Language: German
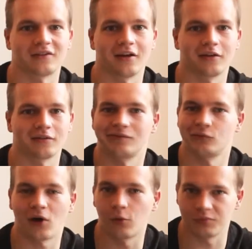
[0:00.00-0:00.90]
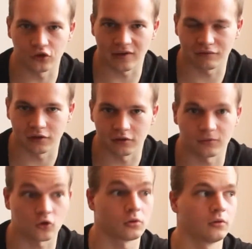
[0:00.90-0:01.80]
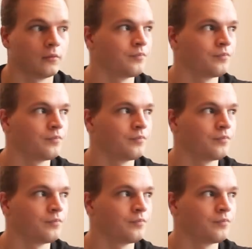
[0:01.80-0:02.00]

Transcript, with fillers: Tag äh, überhaupt nicht schwerfallen. Zum Beispiel,